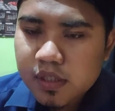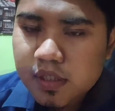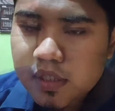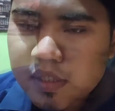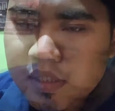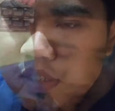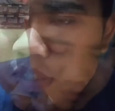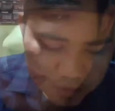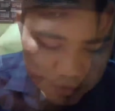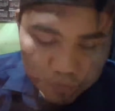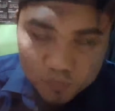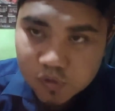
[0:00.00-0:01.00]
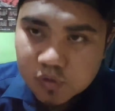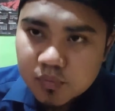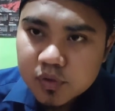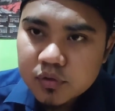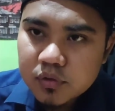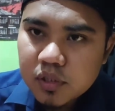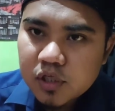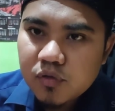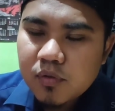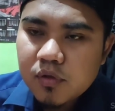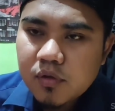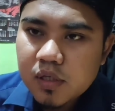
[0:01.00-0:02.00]
Assalamualaikum warahmatullahi
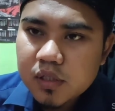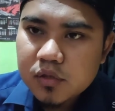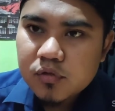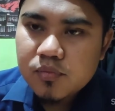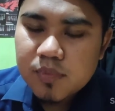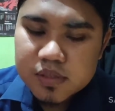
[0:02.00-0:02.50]
wabarakatuh